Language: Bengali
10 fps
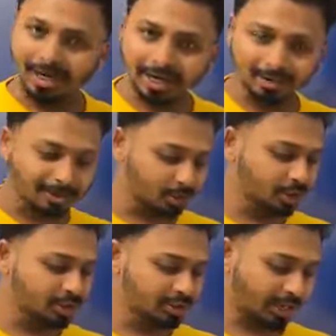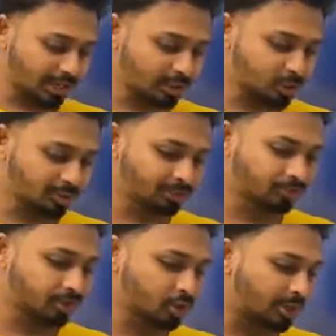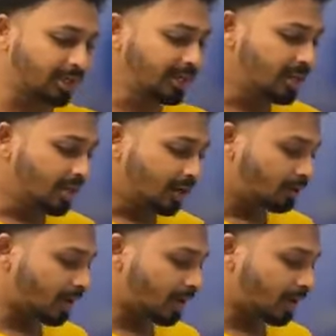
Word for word: আমার এলাকার মানুষ থ্যাংক ইউ সো মাচ ফর জয়নিং